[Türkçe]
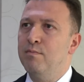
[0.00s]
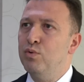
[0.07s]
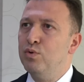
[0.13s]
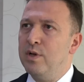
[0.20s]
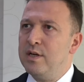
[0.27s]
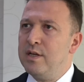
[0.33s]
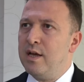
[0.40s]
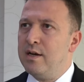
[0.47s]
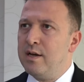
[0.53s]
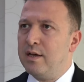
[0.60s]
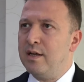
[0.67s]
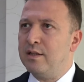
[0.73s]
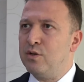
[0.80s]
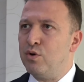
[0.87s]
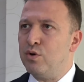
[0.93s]
Bunları yerine
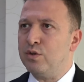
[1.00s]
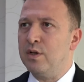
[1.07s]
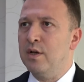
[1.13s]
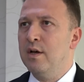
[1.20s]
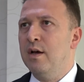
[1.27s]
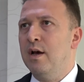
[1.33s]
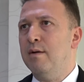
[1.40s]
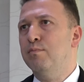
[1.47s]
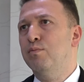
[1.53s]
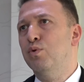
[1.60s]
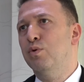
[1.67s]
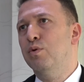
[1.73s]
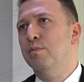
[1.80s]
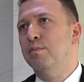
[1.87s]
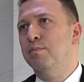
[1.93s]
getiriyoruz. Ha
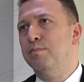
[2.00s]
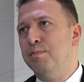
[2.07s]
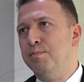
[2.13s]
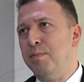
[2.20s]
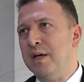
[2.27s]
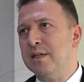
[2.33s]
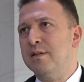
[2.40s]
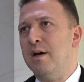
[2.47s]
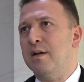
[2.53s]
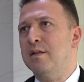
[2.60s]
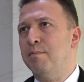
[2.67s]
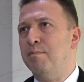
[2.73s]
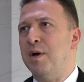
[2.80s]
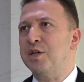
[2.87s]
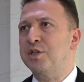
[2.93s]
bu
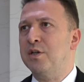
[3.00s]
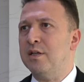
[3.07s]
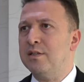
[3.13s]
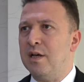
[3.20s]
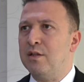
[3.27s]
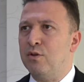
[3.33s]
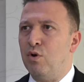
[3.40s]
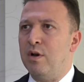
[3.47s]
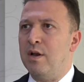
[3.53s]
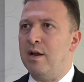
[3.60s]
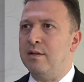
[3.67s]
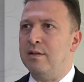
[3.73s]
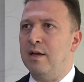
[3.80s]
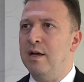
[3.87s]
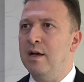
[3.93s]
pazarda başka
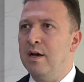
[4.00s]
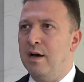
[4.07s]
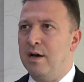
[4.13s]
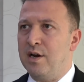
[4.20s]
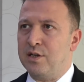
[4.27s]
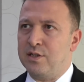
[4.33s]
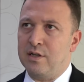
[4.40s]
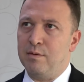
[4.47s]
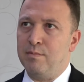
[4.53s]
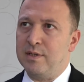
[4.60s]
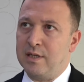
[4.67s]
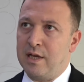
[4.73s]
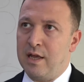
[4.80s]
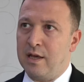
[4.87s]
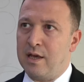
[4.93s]
sektörlerde
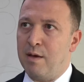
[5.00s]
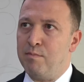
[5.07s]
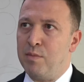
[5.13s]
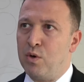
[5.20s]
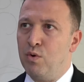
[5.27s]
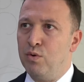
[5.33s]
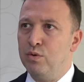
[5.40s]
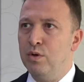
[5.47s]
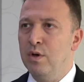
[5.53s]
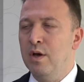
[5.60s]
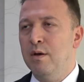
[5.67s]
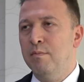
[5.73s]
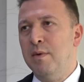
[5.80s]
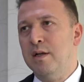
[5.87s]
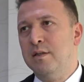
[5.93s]
araştırılması gereken bir konu.
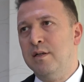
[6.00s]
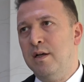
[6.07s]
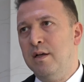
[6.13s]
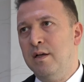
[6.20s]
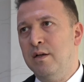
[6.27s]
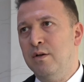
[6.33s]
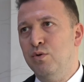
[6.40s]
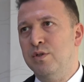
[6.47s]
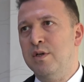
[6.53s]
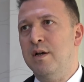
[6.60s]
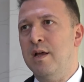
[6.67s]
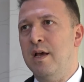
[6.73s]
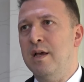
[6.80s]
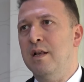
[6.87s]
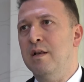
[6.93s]
Bence e,
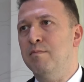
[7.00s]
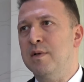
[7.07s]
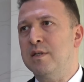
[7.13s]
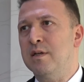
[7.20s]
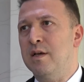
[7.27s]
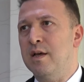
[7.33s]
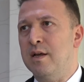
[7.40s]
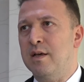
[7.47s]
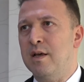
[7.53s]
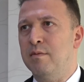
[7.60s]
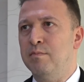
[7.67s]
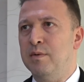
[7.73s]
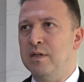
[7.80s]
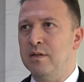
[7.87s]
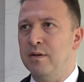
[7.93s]
üzerine eğililmesi
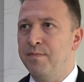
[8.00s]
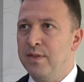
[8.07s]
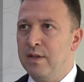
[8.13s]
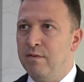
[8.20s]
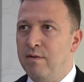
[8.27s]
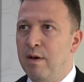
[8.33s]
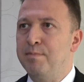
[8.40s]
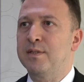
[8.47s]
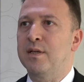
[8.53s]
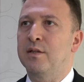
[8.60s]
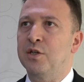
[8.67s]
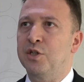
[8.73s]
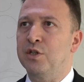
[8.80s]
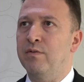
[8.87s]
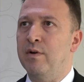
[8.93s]
gereken bir web
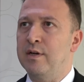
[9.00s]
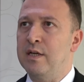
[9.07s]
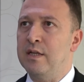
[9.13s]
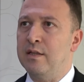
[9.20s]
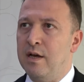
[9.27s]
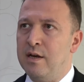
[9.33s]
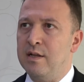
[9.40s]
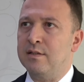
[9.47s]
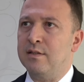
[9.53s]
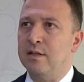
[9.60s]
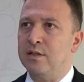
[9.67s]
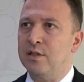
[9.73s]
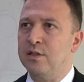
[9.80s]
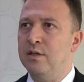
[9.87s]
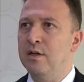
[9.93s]
satışı var, internet
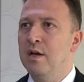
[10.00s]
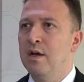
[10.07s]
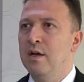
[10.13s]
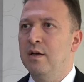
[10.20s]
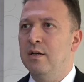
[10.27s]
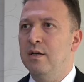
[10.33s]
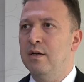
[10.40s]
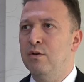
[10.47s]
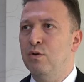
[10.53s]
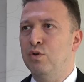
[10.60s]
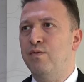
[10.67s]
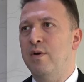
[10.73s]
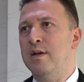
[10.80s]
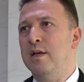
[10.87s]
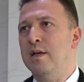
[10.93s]
satışı. E,
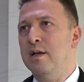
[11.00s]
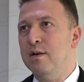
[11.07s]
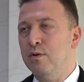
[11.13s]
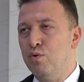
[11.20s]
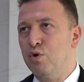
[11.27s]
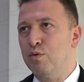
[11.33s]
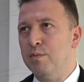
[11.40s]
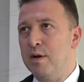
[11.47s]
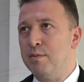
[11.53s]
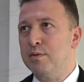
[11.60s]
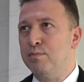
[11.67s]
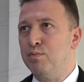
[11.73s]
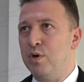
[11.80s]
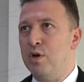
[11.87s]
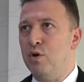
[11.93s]
lütfen ilgili
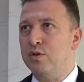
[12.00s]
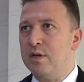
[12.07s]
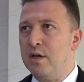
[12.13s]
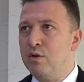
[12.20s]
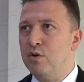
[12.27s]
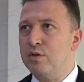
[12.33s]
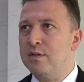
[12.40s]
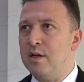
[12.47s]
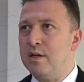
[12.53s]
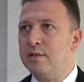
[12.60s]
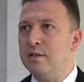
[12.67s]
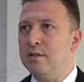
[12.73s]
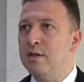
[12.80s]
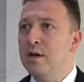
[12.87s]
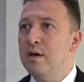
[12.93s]
kurumlarımız buraya özen
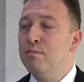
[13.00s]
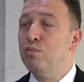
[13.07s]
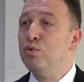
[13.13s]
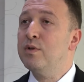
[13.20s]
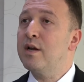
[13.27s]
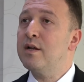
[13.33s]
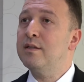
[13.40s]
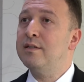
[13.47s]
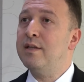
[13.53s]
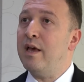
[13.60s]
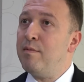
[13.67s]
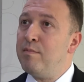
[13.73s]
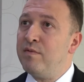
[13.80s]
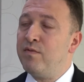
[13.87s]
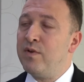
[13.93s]
göstersin. Bunların
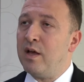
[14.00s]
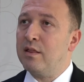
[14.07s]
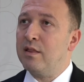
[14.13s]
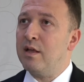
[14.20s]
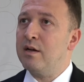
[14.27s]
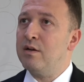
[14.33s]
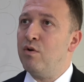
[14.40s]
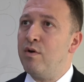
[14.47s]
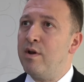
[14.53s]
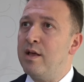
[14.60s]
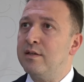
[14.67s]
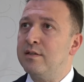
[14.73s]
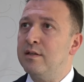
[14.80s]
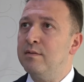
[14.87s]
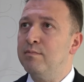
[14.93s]
temin fiyatlarını
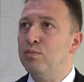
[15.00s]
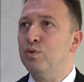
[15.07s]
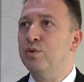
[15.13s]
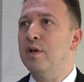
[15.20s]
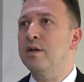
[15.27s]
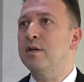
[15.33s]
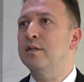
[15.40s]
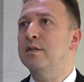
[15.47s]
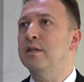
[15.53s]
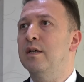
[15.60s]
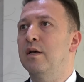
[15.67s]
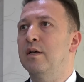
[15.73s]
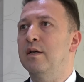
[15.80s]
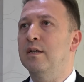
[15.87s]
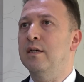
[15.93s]
öğrensin, bunların
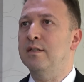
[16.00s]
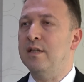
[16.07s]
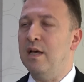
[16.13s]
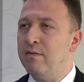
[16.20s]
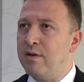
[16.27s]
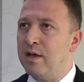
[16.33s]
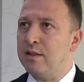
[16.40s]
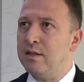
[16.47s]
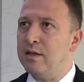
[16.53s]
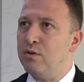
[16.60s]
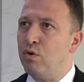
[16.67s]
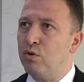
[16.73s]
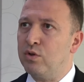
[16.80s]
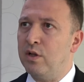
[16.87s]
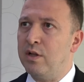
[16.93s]
e, sevk ettiği
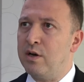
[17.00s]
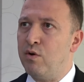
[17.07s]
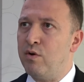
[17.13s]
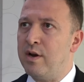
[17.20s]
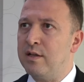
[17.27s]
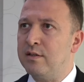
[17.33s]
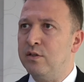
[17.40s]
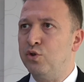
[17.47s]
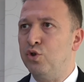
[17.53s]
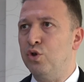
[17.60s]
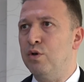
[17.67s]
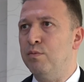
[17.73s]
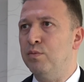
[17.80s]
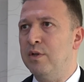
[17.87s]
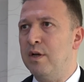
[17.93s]
noktaları öğrensin.
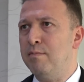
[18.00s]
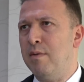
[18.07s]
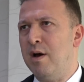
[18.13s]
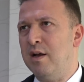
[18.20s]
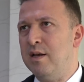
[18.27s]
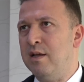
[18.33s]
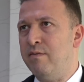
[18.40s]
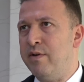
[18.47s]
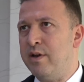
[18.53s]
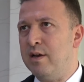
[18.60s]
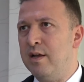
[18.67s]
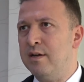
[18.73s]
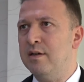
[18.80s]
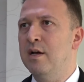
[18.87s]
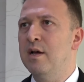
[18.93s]
Çünkü bunlar mali
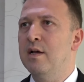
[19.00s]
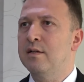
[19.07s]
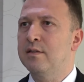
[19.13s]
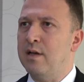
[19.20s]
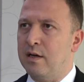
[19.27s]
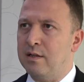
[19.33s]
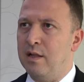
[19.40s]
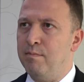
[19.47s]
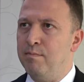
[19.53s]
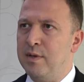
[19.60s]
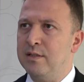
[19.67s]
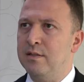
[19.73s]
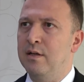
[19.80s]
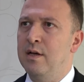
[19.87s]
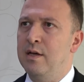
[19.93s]
veriler, saklanmaz.